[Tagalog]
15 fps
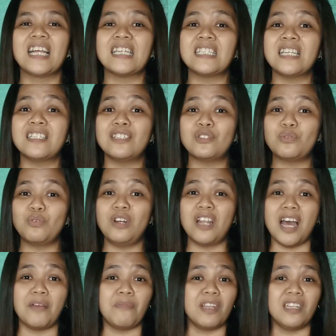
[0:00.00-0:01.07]
Kasi sa school
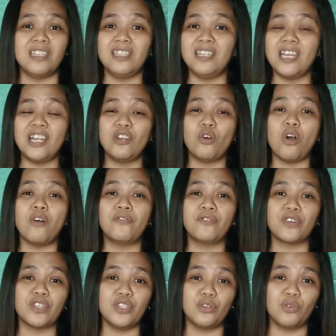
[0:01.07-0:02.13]
namin, hindi
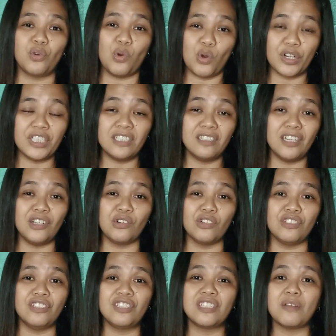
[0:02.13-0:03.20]
ino-offer yung course na
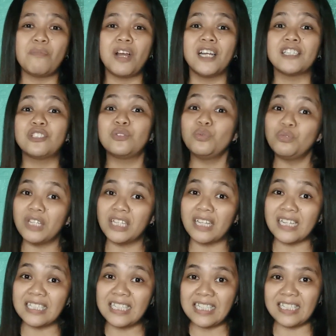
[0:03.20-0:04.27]
yon sa mga student
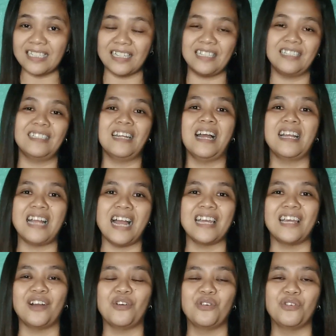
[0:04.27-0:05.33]
assistants na
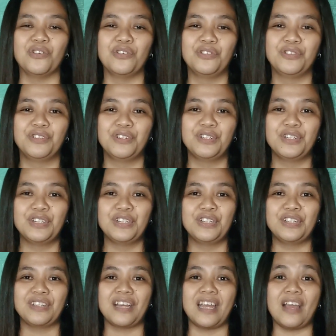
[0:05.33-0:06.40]
kagaya ko.
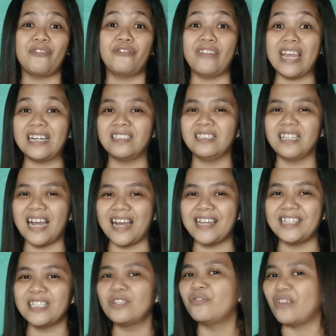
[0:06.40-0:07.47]
Kaya failed
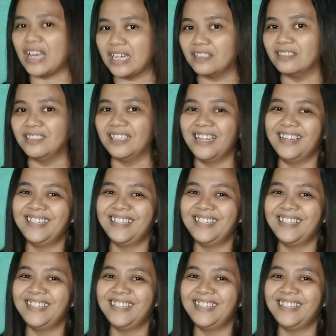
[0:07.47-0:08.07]
guys, failed.